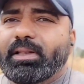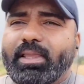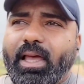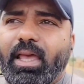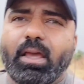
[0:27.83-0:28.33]

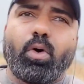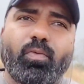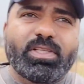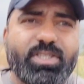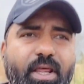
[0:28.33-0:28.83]
मिलता है
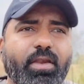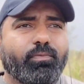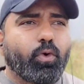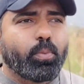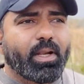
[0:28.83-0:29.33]
और
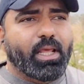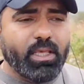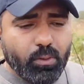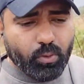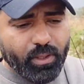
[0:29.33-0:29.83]
वेजिटेरियन फूड में
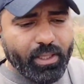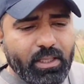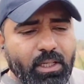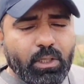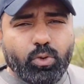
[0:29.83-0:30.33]
नहीं होता
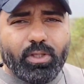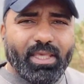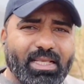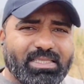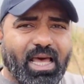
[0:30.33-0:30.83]
है तो
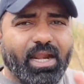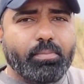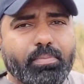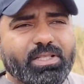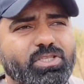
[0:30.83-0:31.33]
ये
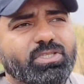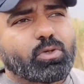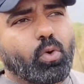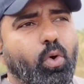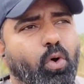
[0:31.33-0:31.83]
सारे
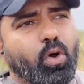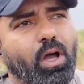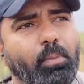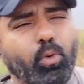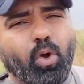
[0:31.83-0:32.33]
मिथ्स को
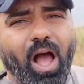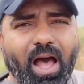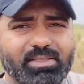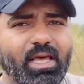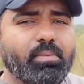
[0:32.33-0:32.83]
हम लोग
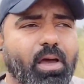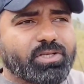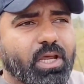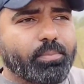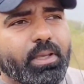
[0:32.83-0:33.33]
आसान
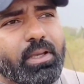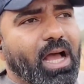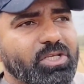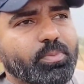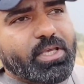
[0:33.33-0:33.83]
भाषा में
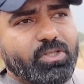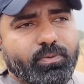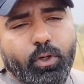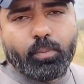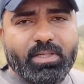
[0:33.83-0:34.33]
आज मैं
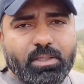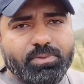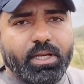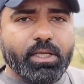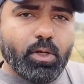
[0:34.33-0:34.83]
इस वीडियो में
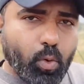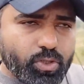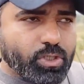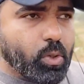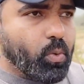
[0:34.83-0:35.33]
समझाने की
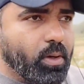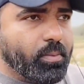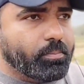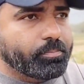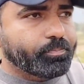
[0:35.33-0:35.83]
कोशिश
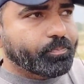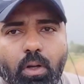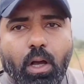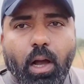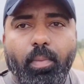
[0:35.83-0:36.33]
करूँगा
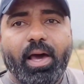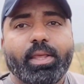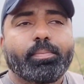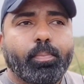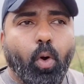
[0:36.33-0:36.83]

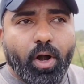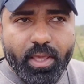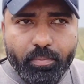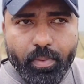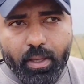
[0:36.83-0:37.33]
हमारी
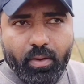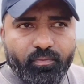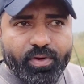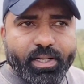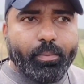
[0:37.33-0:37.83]
बॉडी में
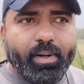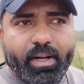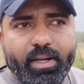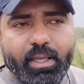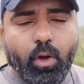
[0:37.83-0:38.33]

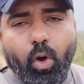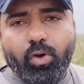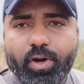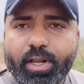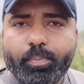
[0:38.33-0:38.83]
विटामिन डी
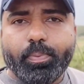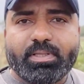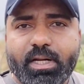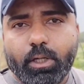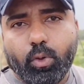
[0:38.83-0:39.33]
ऑलरेडी
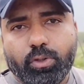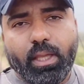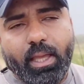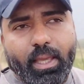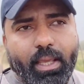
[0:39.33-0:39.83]
प्रेजेंट
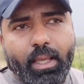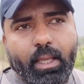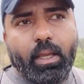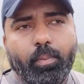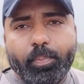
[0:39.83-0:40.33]
होता है
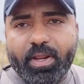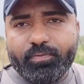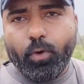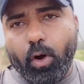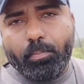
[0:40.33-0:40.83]
प्री
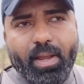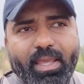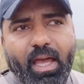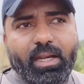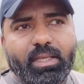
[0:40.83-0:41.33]
फॉर्म में
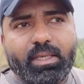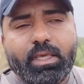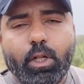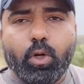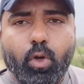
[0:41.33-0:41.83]
यानी
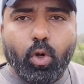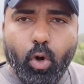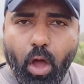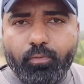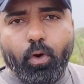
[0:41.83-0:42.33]
कि
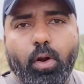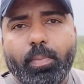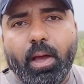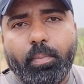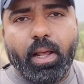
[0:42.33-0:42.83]
रॉ
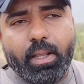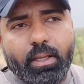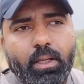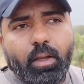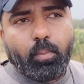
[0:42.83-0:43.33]
फॉर्म में
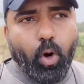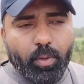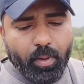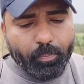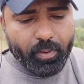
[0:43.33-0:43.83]
हमारे
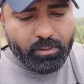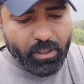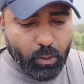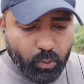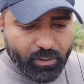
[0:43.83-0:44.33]
बॉडी में
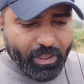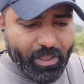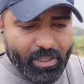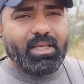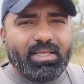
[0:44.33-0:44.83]
प्रेजेंट होता
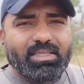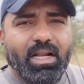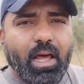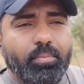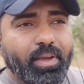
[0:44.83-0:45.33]
है
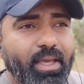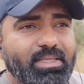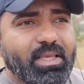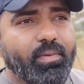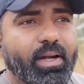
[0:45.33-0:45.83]
इसका नाम
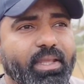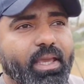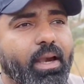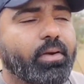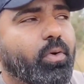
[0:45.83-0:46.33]
है सेवन
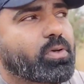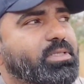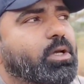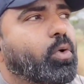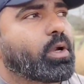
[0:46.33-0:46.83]

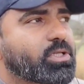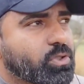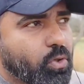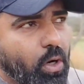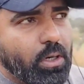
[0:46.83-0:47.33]
डीहाइड्रोक्सी
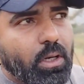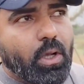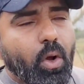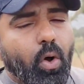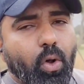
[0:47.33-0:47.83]
कोलेस्ट्रॉल
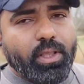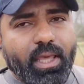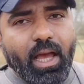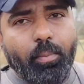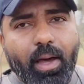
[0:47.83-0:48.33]
और
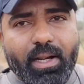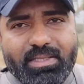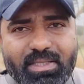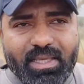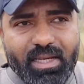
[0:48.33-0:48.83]
ये
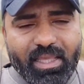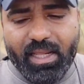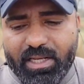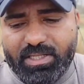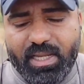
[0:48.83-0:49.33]
हमारे स्किन
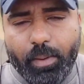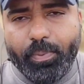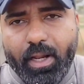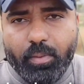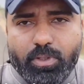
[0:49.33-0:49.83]
के नीचे
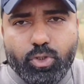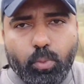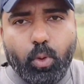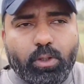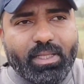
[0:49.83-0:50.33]
एपिडर्मिस
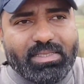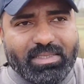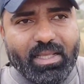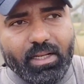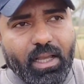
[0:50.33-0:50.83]
जो बोलते हैं
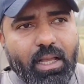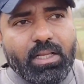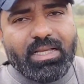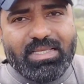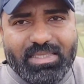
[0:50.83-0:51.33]
स्किन का
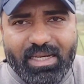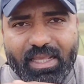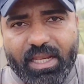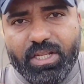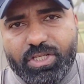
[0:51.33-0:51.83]

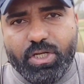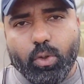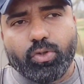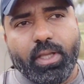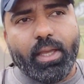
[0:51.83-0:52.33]
स्किन के नीचे
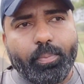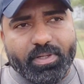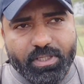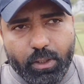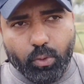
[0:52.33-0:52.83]
होता है
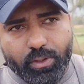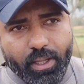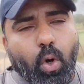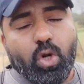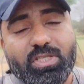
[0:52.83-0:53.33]
प्रेजेंट होता
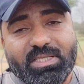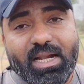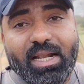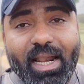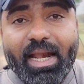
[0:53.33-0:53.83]
है और
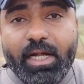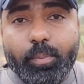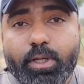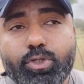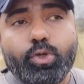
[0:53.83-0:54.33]

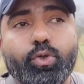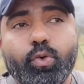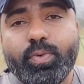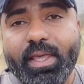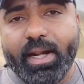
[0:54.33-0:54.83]
सनलाइट में जो
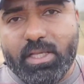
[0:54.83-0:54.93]
यूवी